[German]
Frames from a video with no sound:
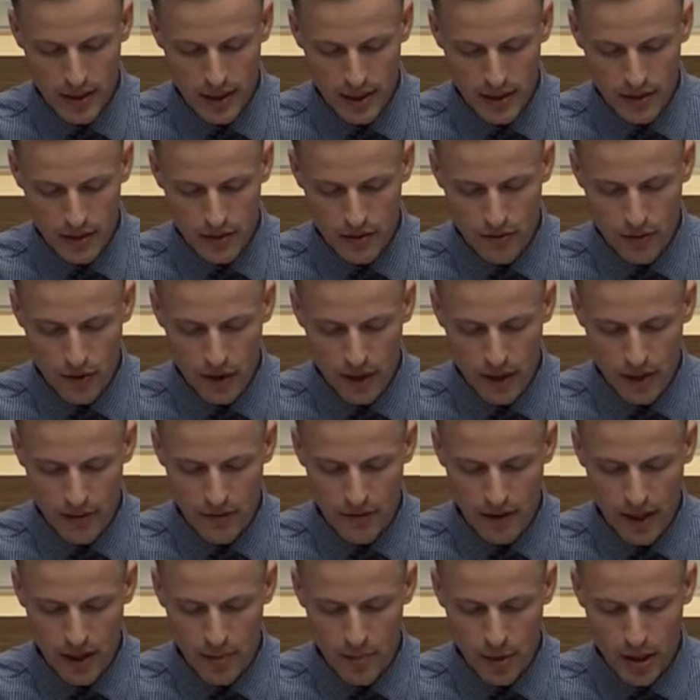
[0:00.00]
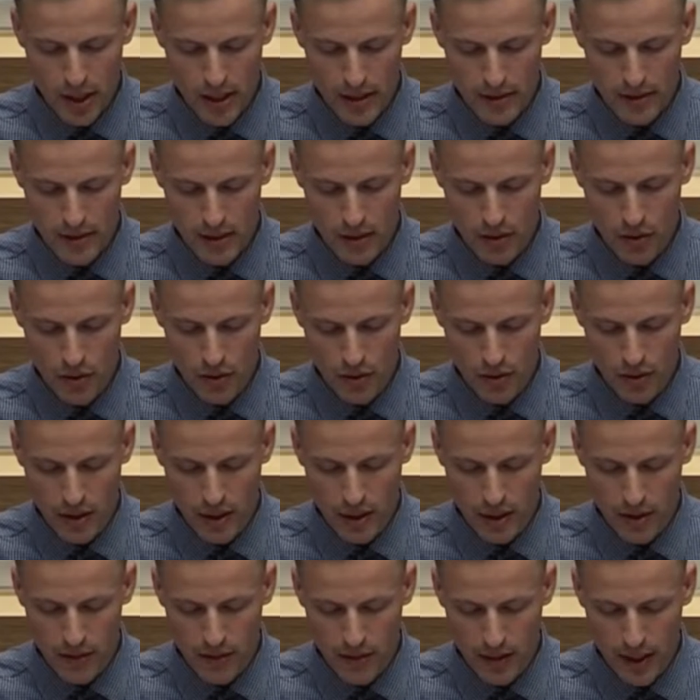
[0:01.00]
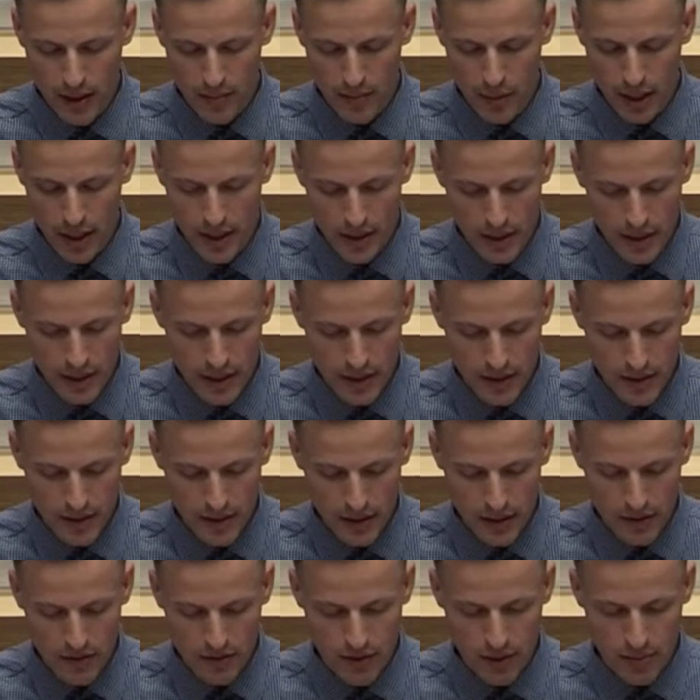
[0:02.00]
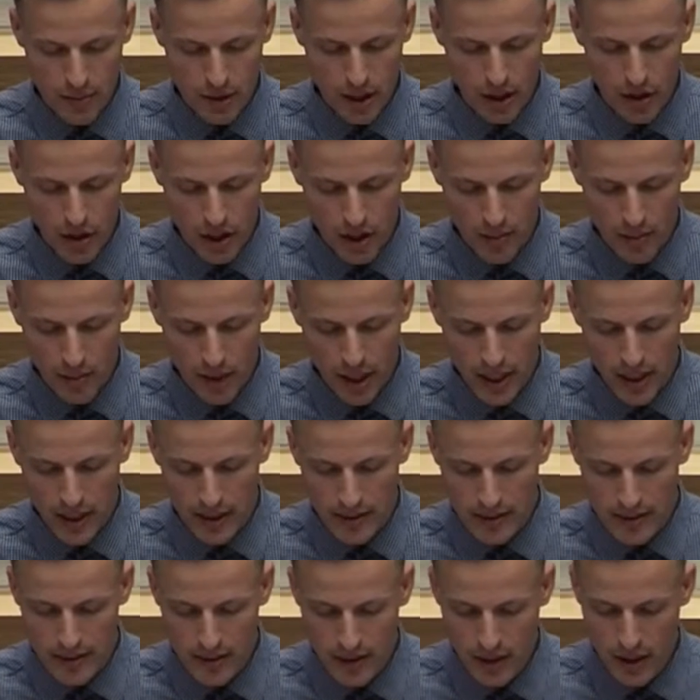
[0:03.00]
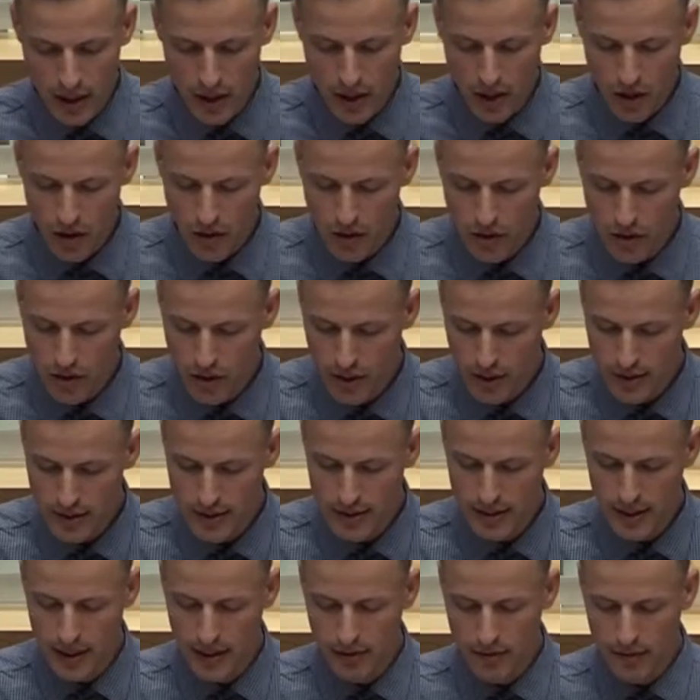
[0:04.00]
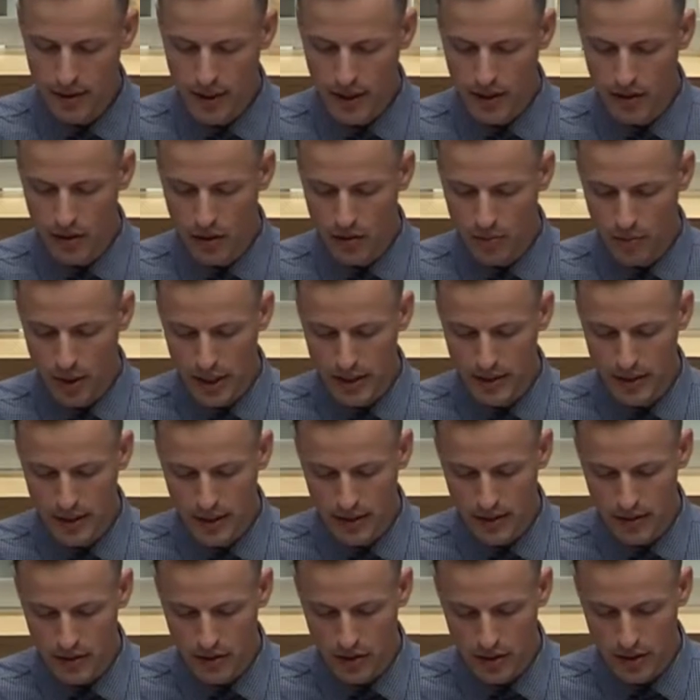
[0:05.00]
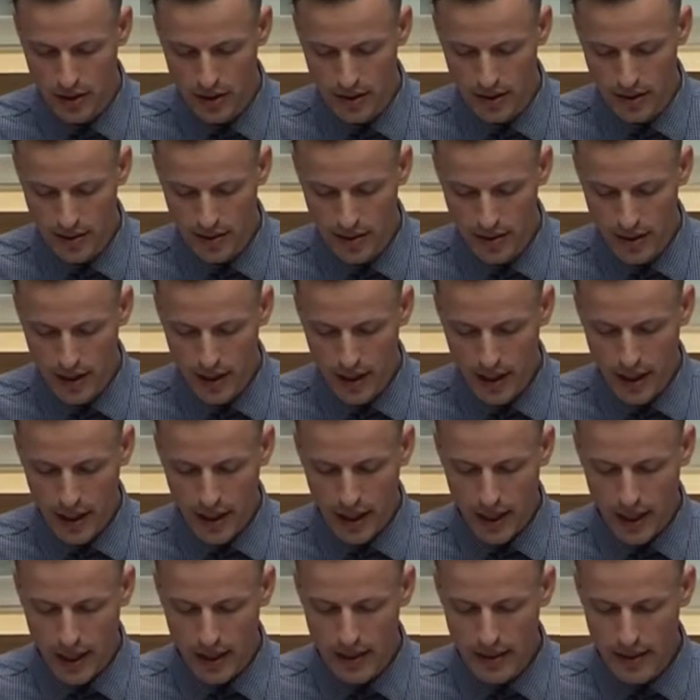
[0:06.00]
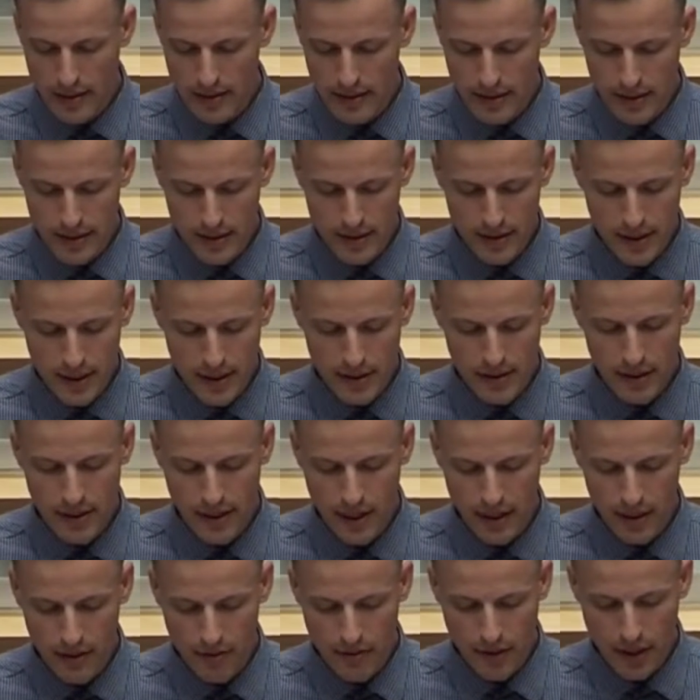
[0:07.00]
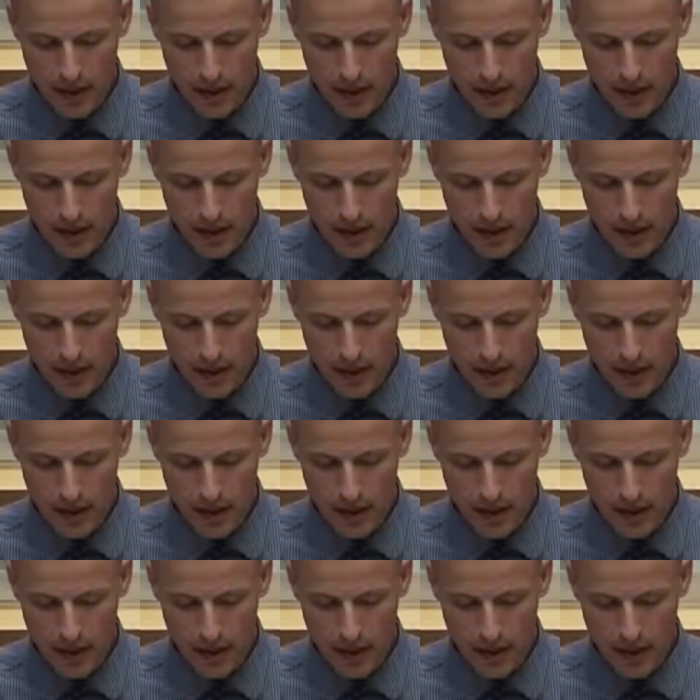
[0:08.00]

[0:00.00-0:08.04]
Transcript: der zufolge Fahrpreiserhöhungen auf einem Index aus Verbraucherpreisen und Kostenentwicklung basieren sollen. Angesichts niedriger